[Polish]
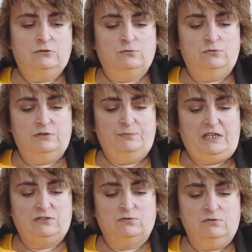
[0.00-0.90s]
który
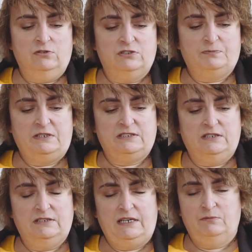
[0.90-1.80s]
pracując z
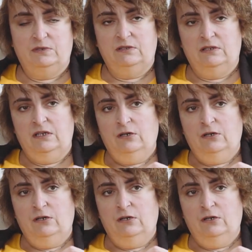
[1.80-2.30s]
pacjentami